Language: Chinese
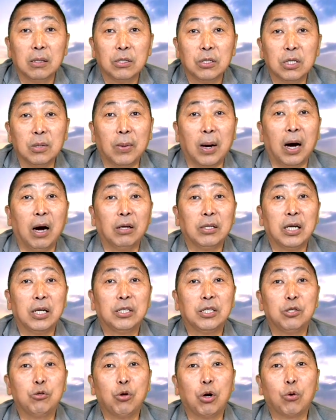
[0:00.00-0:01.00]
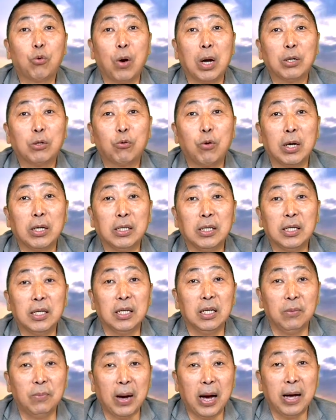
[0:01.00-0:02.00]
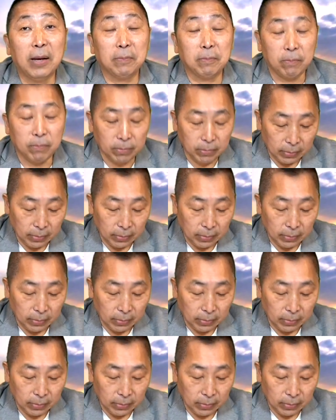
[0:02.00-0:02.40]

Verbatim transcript: 是吧？好像听说要关关一个礼拜。